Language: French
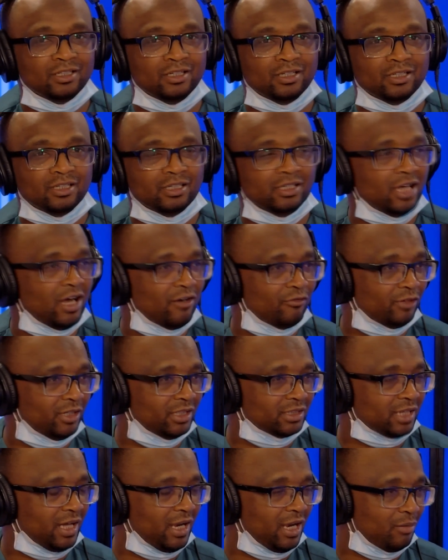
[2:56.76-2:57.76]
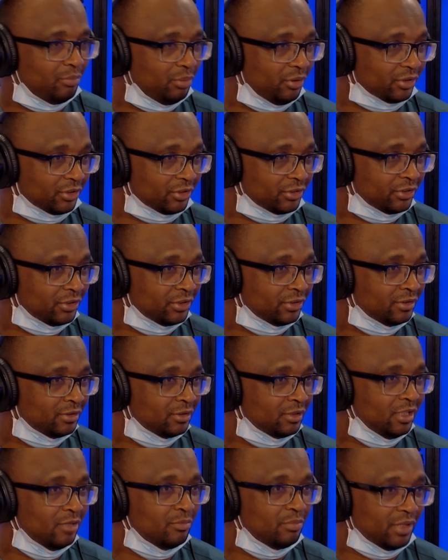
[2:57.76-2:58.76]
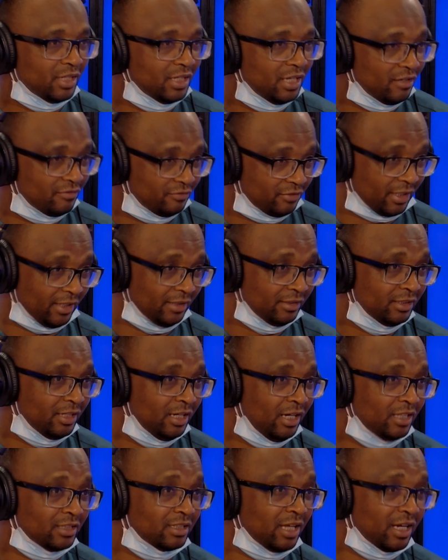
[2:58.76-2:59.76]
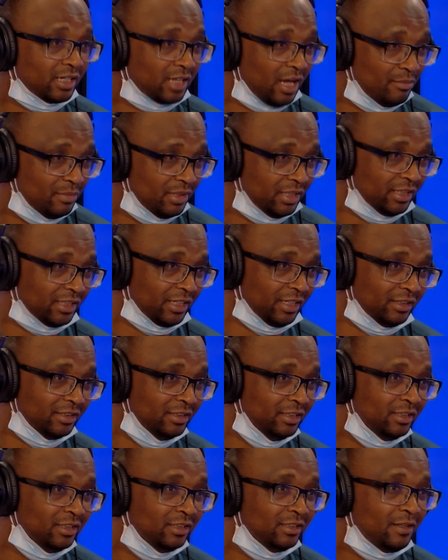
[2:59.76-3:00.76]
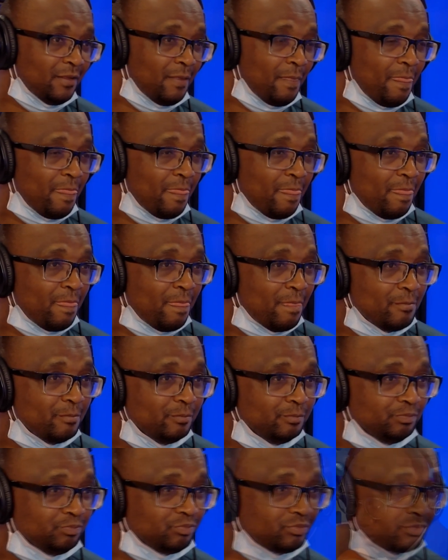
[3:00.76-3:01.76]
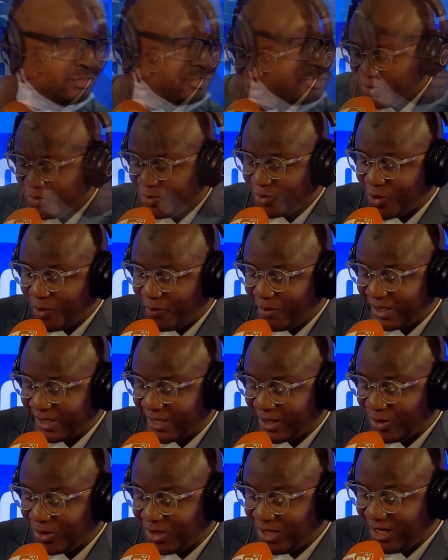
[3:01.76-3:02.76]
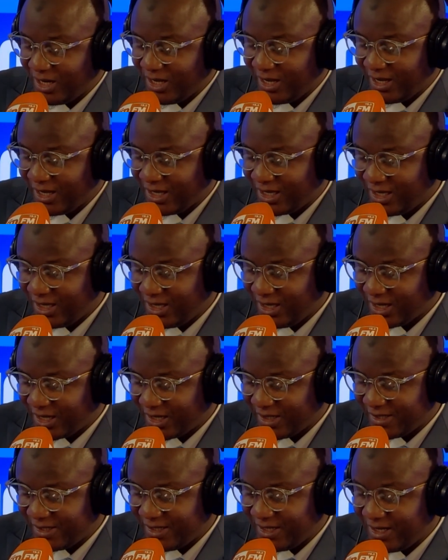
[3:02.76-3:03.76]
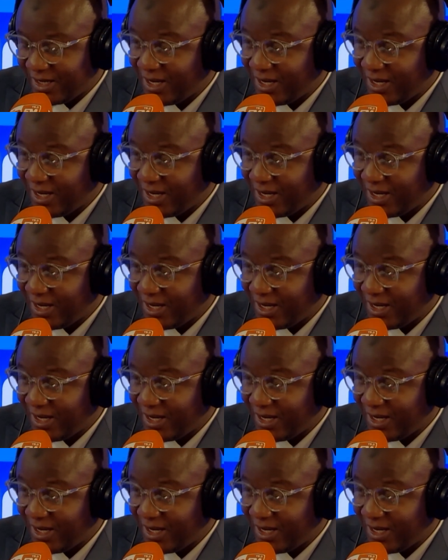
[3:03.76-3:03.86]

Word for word: et envoyer ça à la poste donc, les frais en le, tant Donc le premier souci que nos compatriotes guinéens qui résident